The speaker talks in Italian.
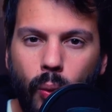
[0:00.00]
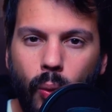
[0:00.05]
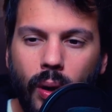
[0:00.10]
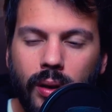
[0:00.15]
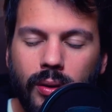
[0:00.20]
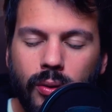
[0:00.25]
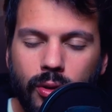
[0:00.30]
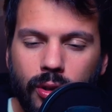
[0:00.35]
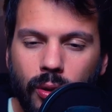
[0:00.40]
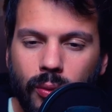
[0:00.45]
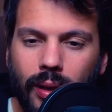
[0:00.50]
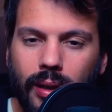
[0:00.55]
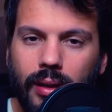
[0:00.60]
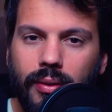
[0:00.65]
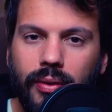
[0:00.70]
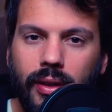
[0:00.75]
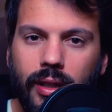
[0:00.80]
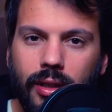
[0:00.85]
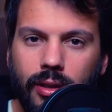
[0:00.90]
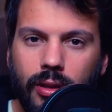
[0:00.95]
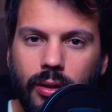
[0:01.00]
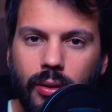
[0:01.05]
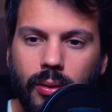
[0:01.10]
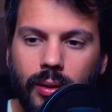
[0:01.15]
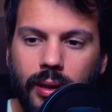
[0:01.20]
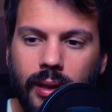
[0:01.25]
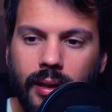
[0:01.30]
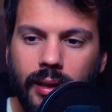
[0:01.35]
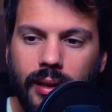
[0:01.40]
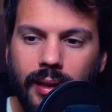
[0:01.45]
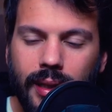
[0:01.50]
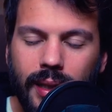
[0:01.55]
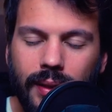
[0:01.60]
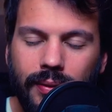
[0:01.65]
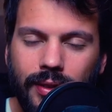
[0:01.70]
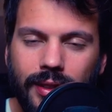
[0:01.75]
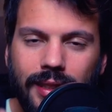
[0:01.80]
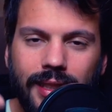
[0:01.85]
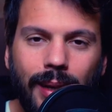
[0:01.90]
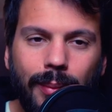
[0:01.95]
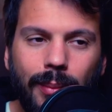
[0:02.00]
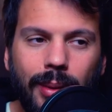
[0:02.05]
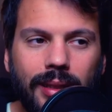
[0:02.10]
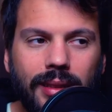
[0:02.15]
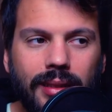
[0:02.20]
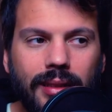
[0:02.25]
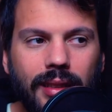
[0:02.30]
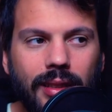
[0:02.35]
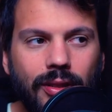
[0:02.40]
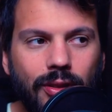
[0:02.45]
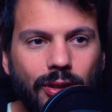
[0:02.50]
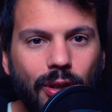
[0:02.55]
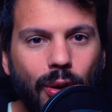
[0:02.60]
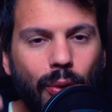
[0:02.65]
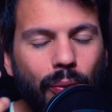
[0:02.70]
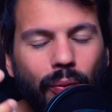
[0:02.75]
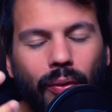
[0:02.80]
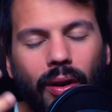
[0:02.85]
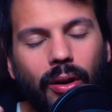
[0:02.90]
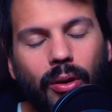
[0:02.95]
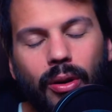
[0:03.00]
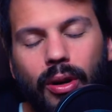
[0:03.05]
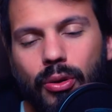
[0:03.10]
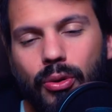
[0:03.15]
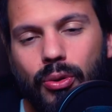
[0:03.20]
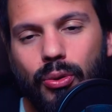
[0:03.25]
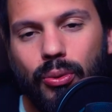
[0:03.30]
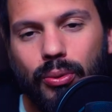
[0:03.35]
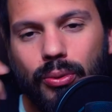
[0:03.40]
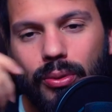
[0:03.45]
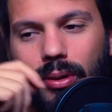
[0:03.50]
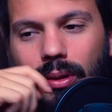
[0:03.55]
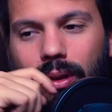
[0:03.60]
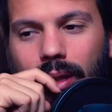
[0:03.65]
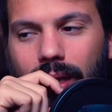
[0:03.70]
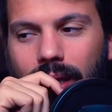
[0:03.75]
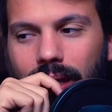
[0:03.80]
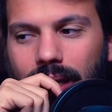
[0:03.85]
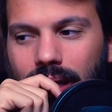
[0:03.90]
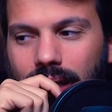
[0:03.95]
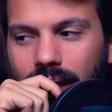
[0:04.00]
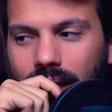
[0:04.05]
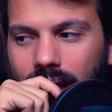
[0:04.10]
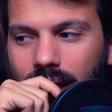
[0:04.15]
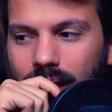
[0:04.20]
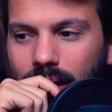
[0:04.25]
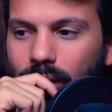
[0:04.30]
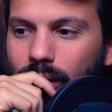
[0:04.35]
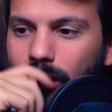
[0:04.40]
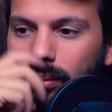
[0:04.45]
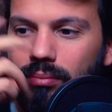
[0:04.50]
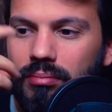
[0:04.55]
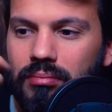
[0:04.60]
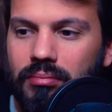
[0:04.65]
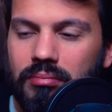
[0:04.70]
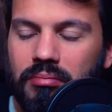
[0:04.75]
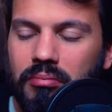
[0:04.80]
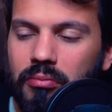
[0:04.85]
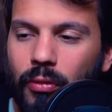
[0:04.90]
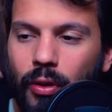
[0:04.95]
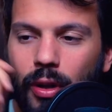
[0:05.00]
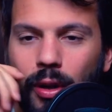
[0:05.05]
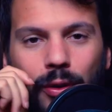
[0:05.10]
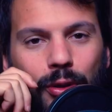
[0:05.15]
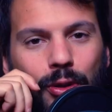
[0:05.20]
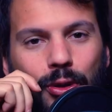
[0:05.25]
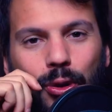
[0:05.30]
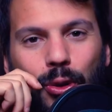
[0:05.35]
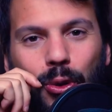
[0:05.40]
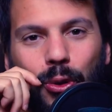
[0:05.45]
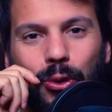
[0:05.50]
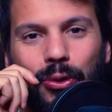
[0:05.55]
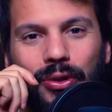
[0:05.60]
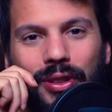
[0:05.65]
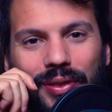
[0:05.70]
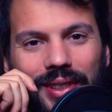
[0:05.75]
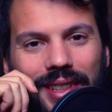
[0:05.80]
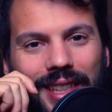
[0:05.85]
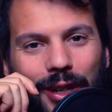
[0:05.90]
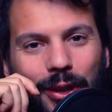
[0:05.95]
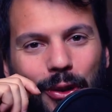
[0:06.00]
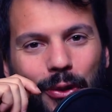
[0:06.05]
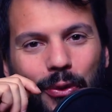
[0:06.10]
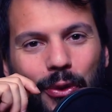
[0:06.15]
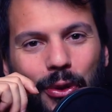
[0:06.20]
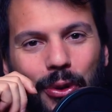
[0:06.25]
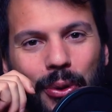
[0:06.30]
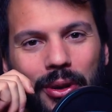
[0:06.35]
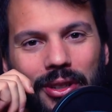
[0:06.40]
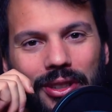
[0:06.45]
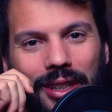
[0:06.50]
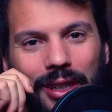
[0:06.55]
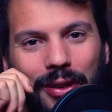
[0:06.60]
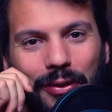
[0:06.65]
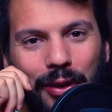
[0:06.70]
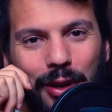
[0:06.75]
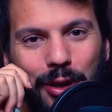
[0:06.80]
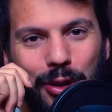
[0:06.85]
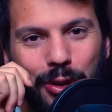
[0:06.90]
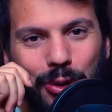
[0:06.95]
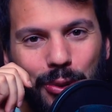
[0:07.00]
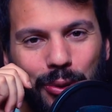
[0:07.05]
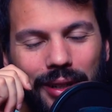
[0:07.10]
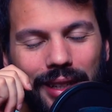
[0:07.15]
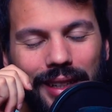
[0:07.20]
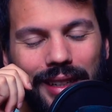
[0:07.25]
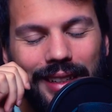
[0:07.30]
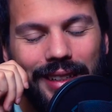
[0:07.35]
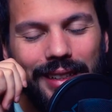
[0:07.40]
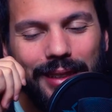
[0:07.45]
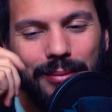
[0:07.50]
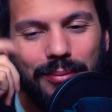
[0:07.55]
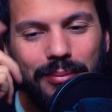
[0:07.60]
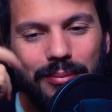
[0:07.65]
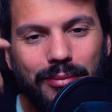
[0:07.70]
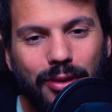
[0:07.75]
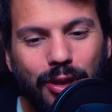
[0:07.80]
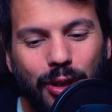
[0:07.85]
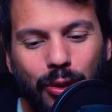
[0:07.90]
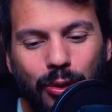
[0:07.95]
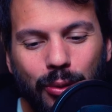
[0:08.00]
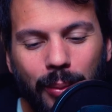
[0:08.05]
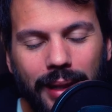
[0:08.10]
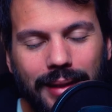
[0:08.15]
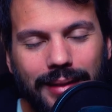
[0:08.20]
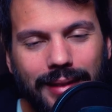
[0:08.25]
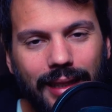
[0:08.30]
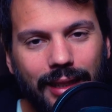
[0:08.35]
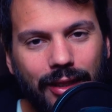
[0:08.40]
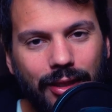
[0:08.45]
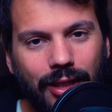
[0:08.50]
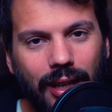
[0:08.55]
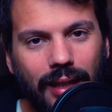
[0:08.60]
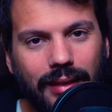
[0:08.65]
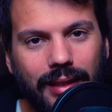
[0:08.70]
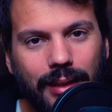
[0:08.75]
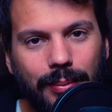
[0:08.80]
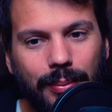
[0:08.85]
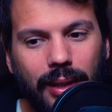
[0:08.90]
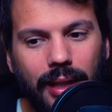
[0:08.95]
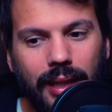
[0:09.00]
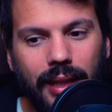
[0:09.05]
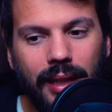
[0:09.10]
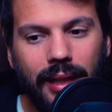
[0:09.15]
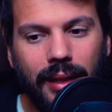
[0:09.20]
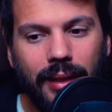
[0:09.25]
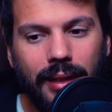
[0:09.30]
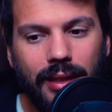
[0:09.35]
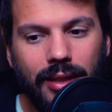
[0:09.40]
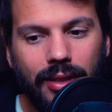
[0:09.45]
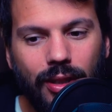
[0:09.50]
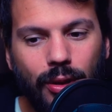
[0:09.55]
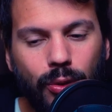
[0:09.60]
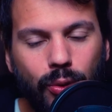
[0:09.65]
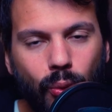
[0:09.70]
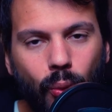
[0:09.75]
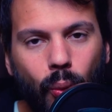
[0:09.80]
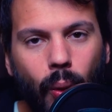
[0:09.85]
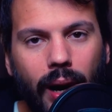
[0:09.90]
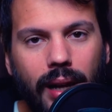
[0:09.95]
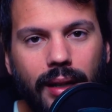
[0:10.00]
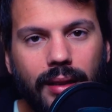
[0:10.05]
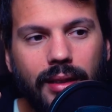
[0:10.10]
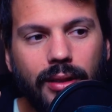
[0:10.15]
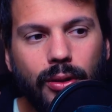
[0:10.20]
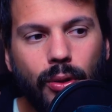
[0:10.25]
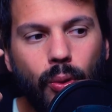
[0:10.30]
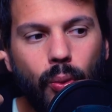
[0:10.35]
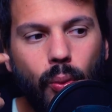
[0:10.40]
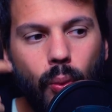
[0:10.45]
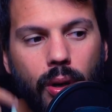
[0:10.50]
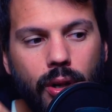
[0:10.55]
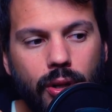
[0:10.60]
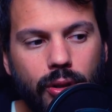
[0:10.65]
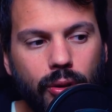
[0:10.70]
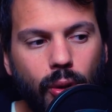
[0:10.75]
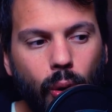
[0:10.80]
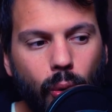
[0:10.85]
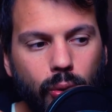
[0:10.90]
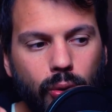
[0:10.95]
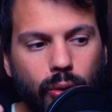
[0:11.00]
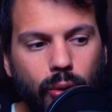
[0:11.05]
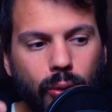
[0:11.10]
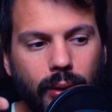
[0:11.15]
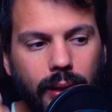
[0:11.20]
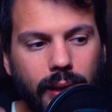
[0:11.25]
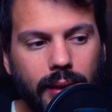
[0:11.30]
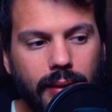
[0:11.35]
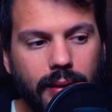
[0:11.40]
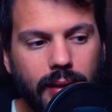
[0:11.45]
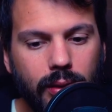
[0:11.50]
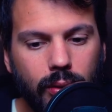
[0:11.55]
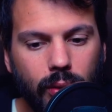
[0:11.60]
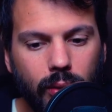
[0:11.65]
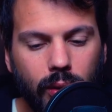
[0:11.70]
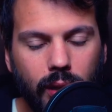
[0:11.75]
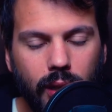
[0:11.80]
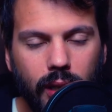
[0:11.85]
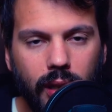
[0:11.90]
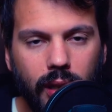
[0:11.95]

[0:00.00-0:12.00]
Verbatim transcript: Quando c'è una riflessione, effettivamente c'è un valore aggiunto. Ecco, mm, volevo solo condividere con voi questa riflessione. Secondo me è interessante perché se tu guardi con quest'occhio critico